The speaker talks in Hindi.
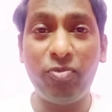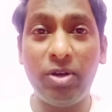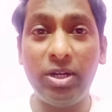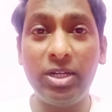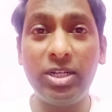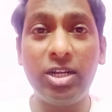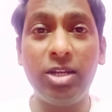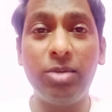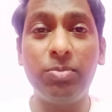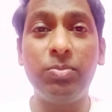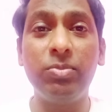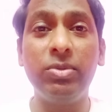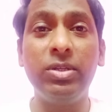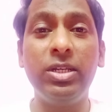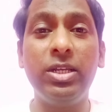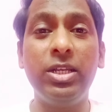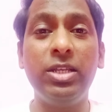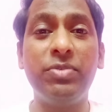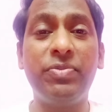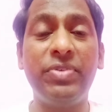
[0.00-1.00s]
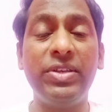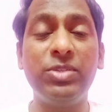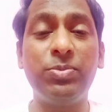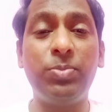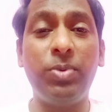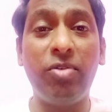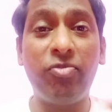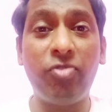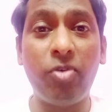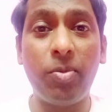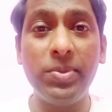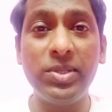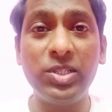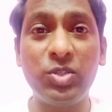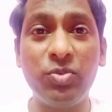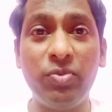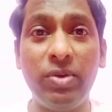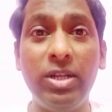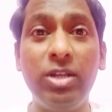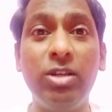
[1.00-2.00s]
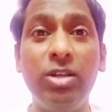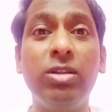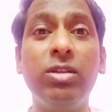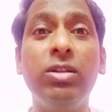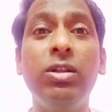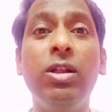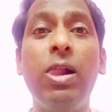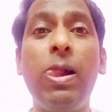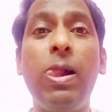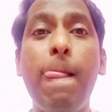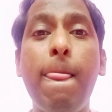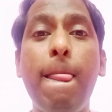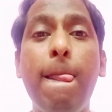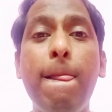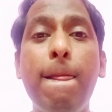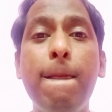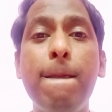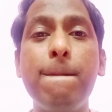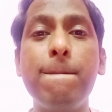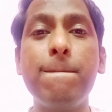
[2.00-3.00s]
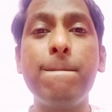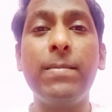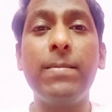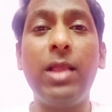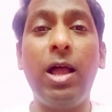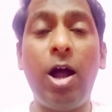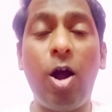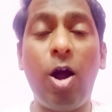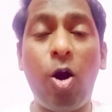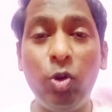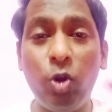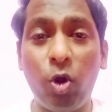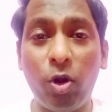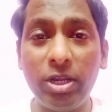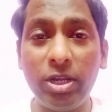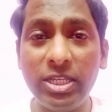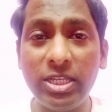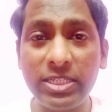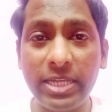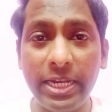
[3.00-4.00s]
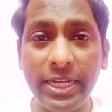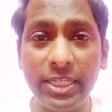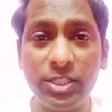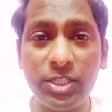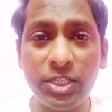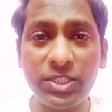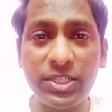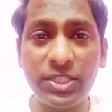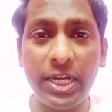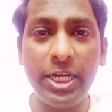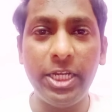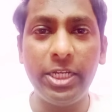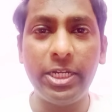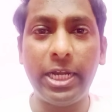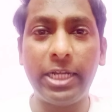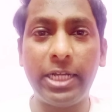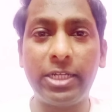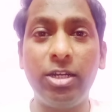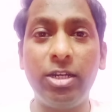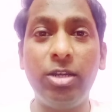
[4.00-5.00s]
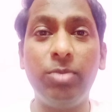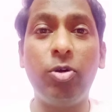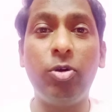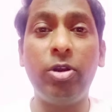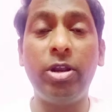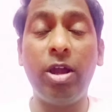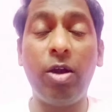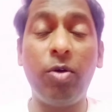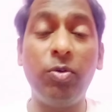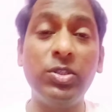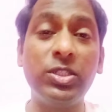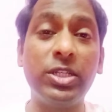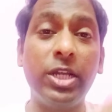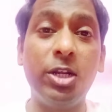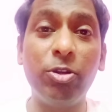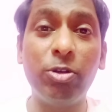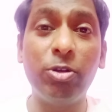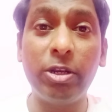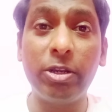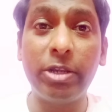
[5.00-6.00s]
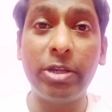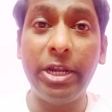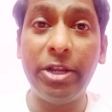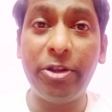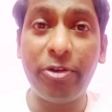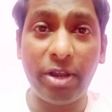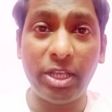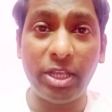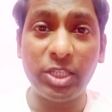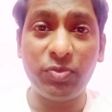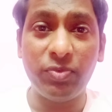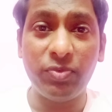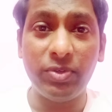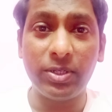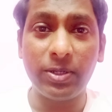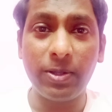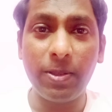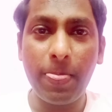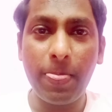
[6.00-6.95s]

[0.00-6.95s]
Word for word: one club he he's, he's performing well how long he's getting sustained in that club or how he's getting to get transfer